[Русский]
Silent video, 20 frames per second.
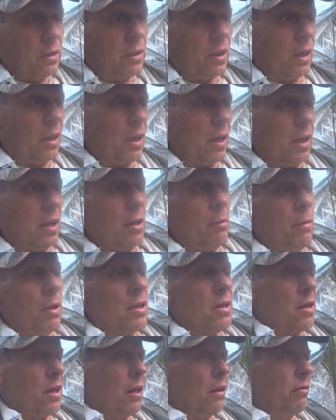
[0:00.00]
такая
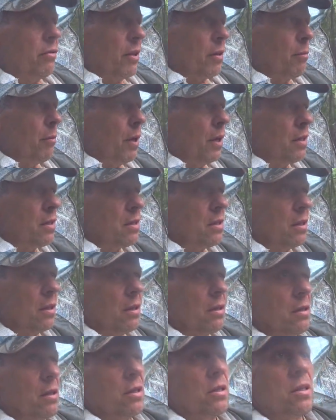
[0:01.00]
небольшая
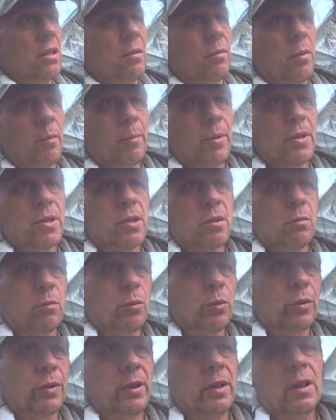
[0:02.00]
информация, зачем и
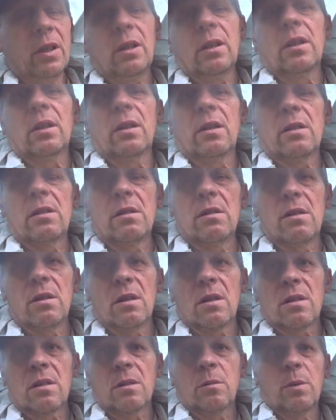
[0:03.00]
почему я
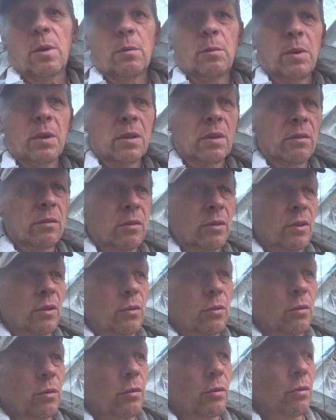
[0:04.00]
сейчас
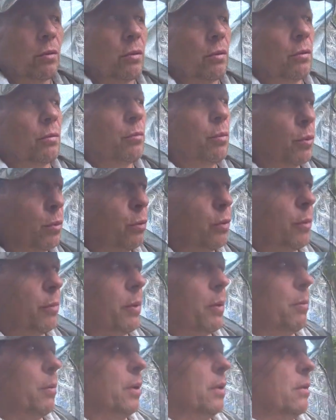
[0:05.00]
обрабатываю, буду
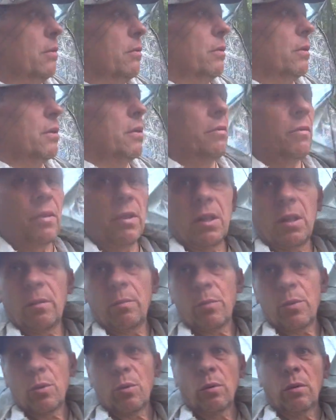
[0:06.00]
обрабатывать своих
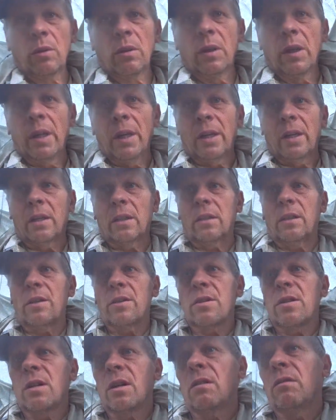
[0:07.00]
пчел от
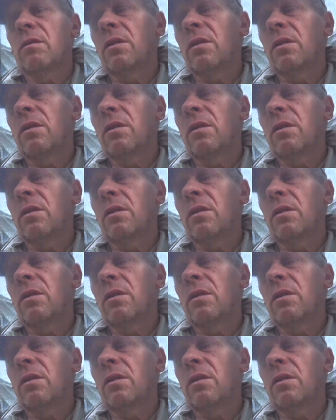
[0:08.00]
леща